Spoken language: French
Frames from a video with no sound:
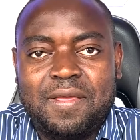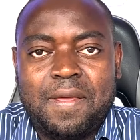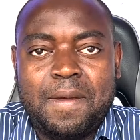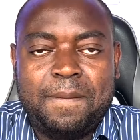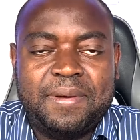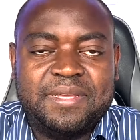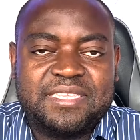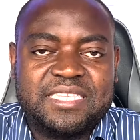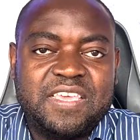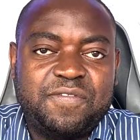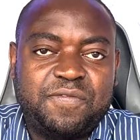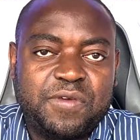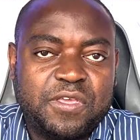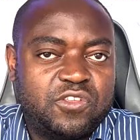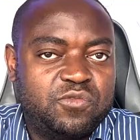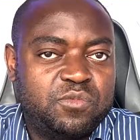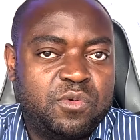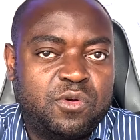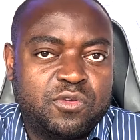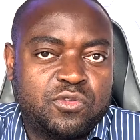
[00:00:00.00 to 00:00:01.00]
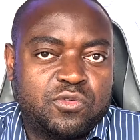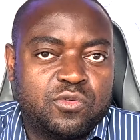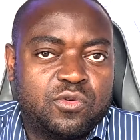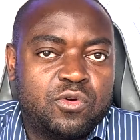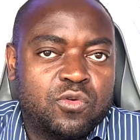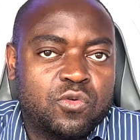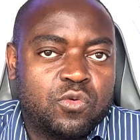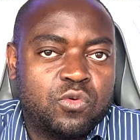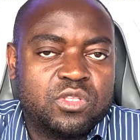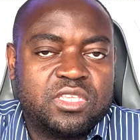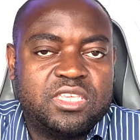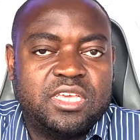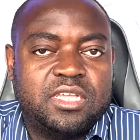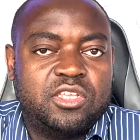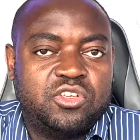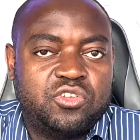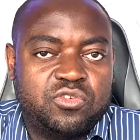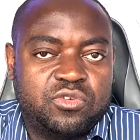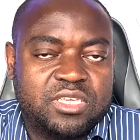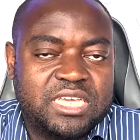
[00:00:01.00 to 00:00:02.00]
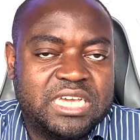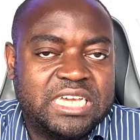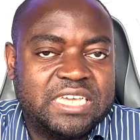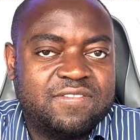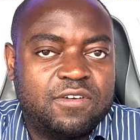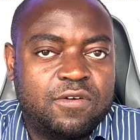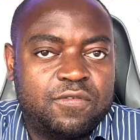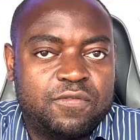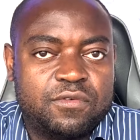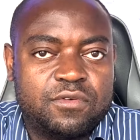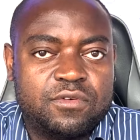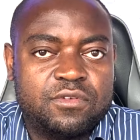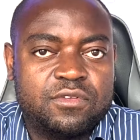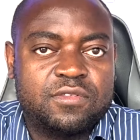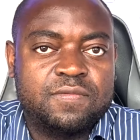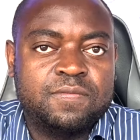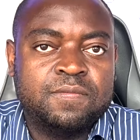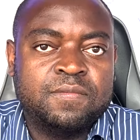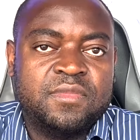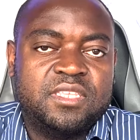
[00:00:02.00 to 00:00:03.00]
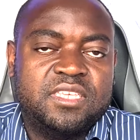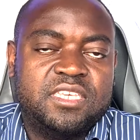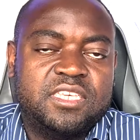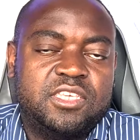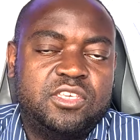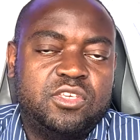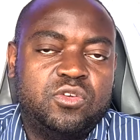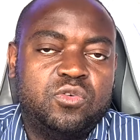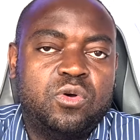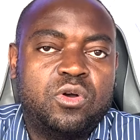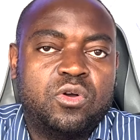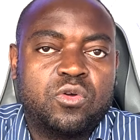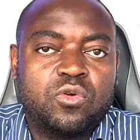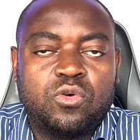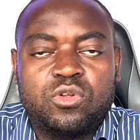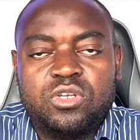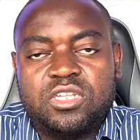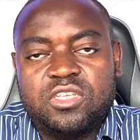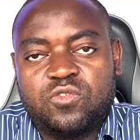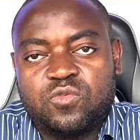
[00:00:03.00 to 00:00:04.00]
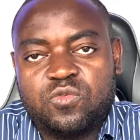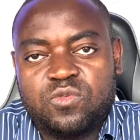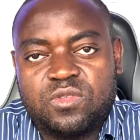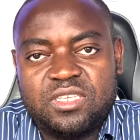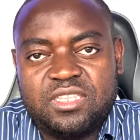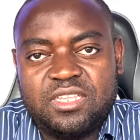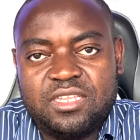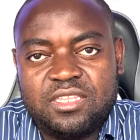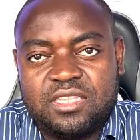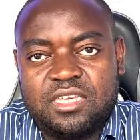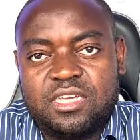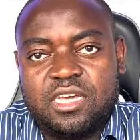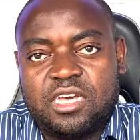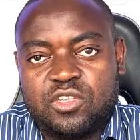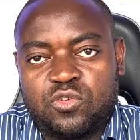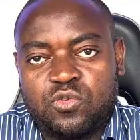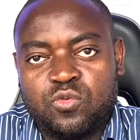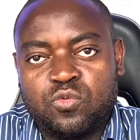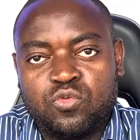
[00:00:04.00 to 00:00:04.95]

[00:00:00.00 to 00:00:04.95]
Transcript: Parce qu'effectivement, on se rend compte qu'il y a des gens qui arrivent en France et qui ont encore des soucis d'intégration,